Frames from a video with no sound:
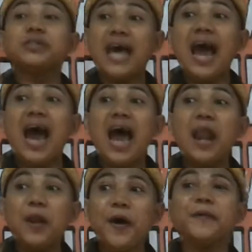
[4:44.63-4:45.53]

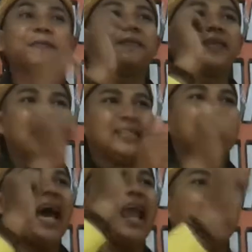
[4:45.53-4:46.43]
salut.
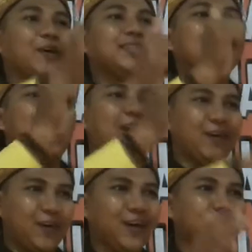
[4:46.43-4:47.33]
Salut,
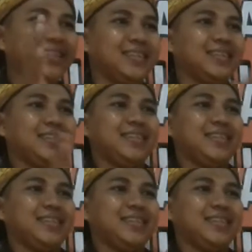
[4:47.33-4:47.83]
salut.